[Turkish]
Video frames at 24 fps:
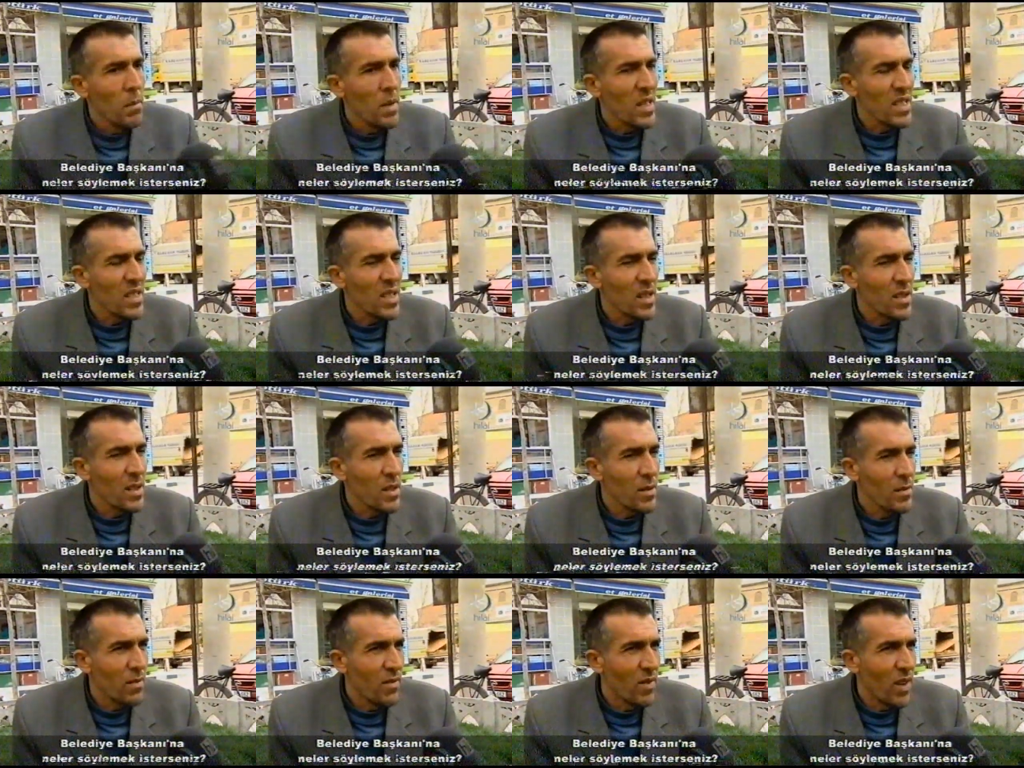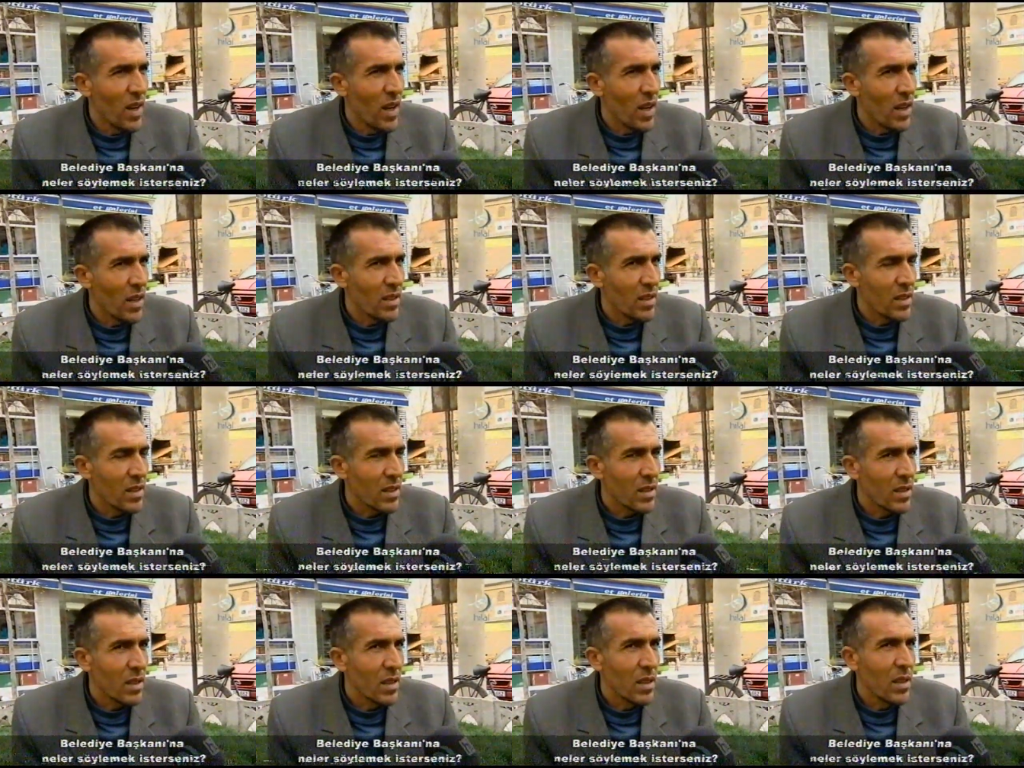Mesajım
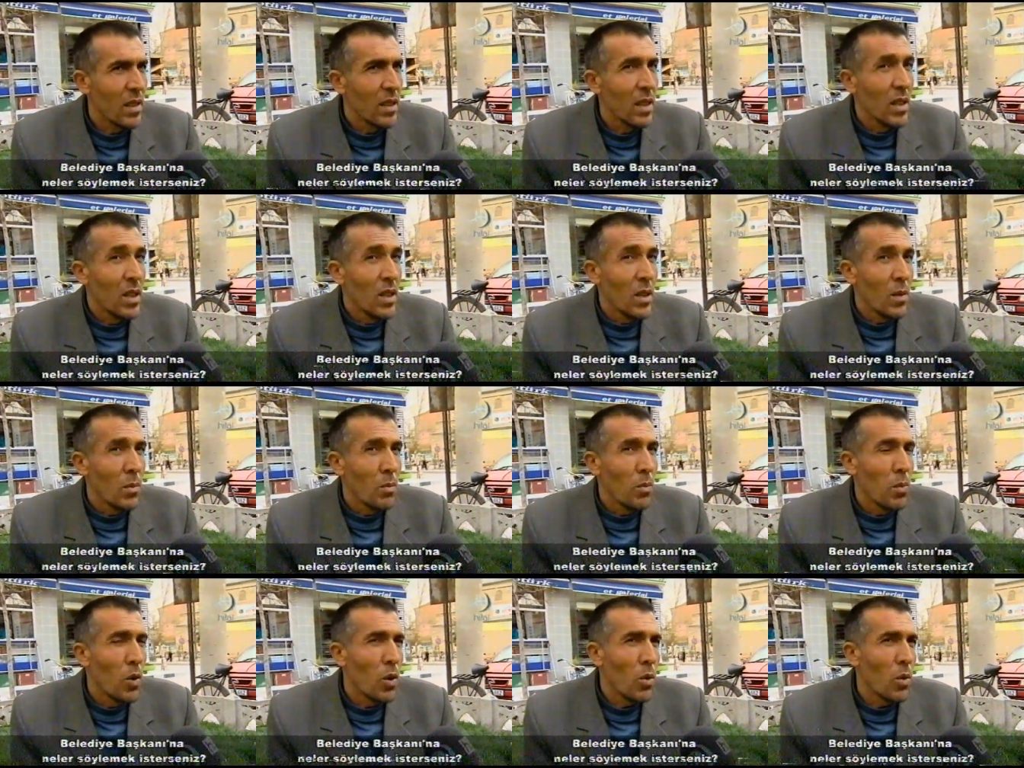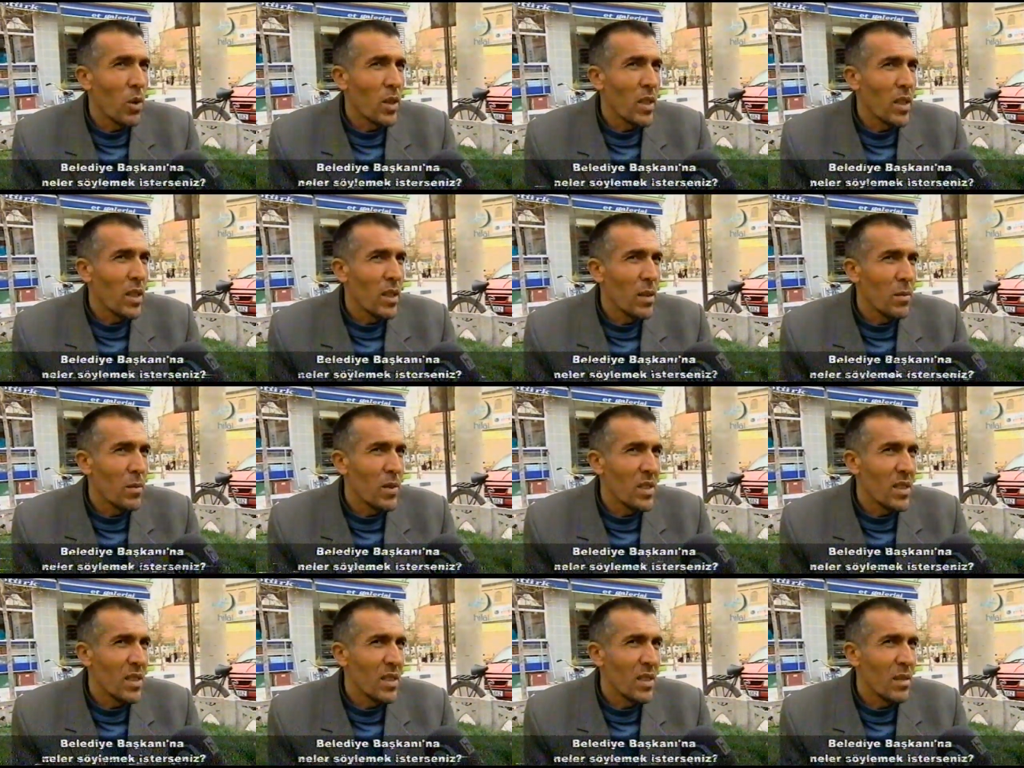var. Bolva
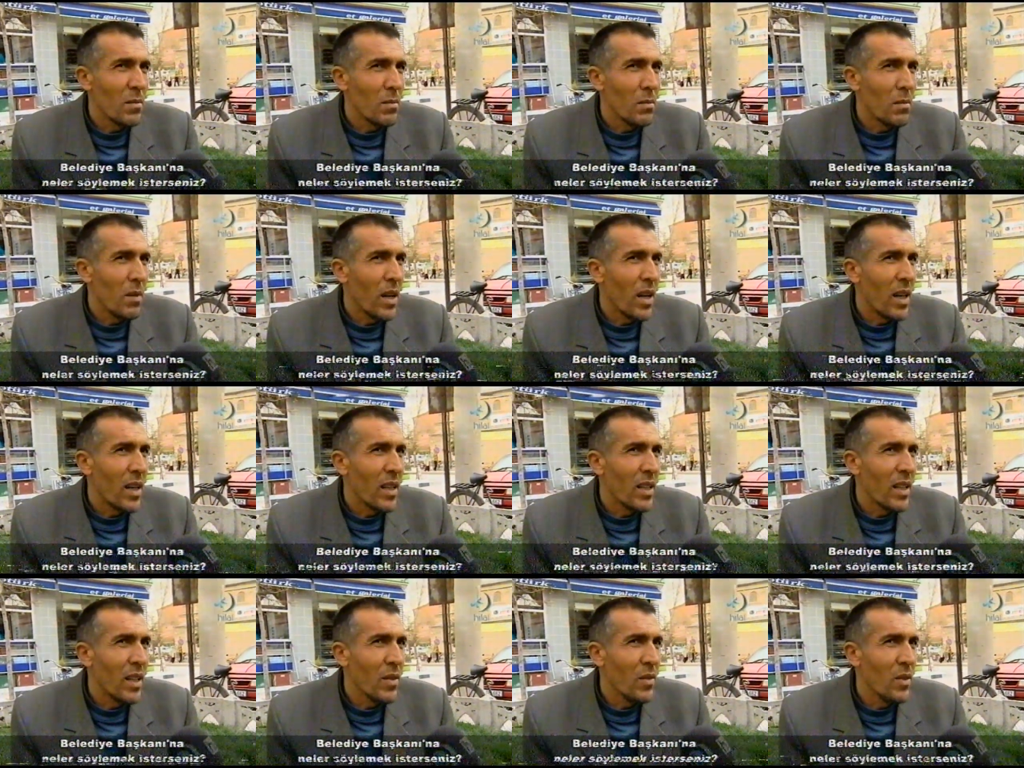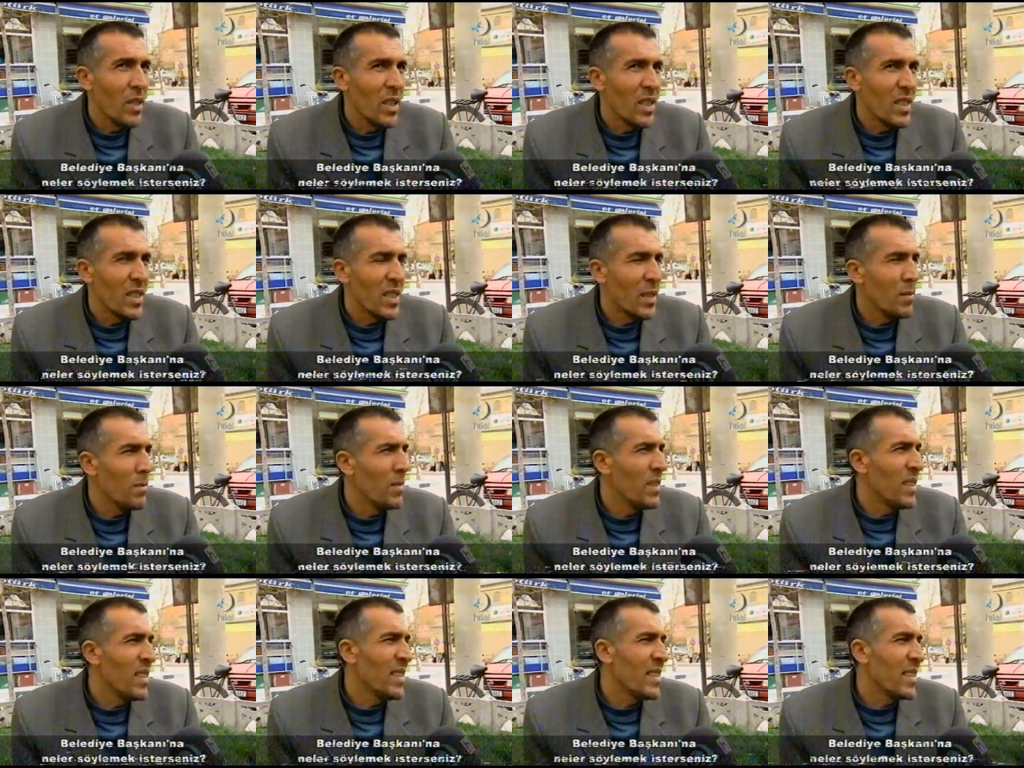dinimizin manevi
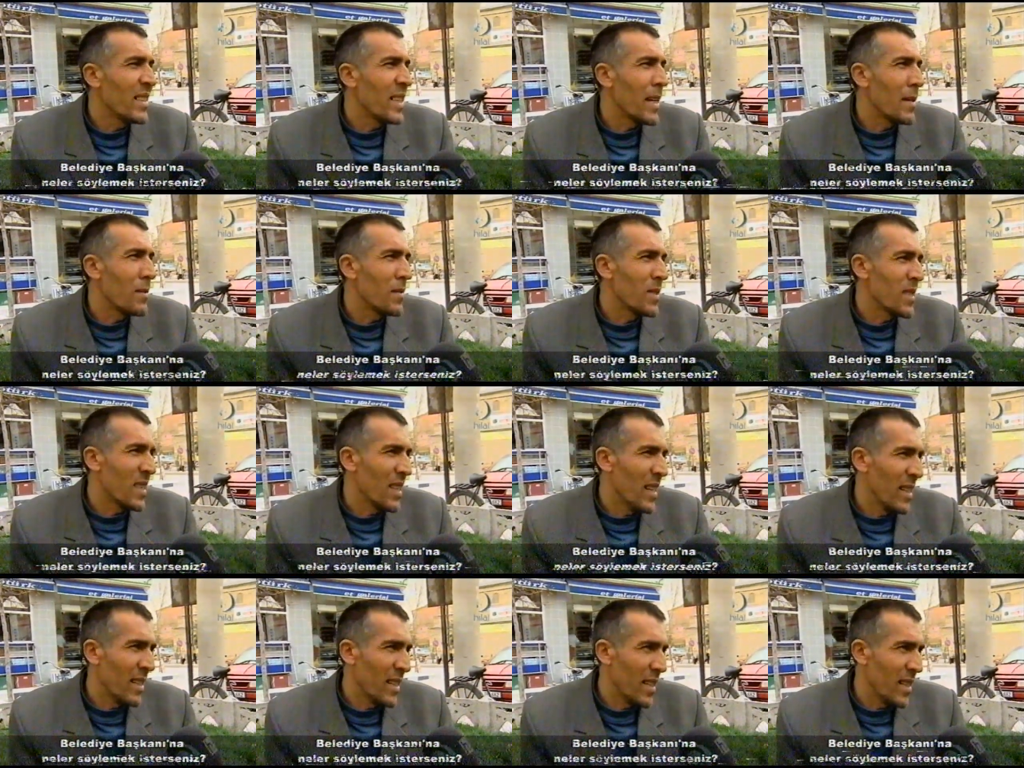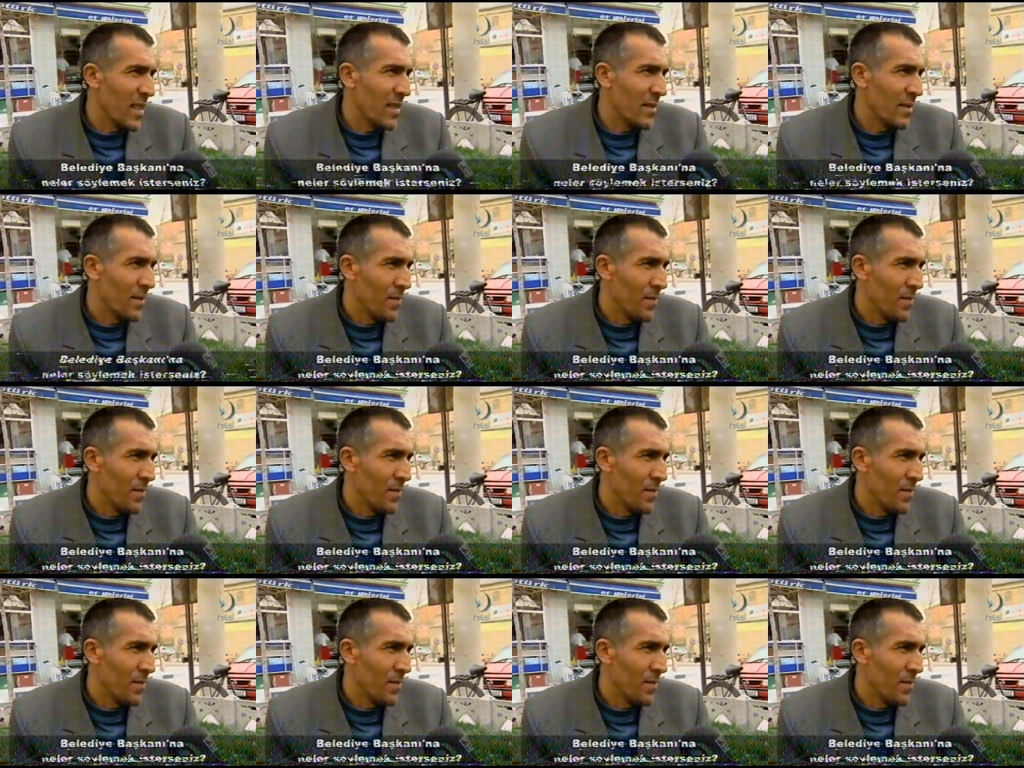kimliğini temsil eden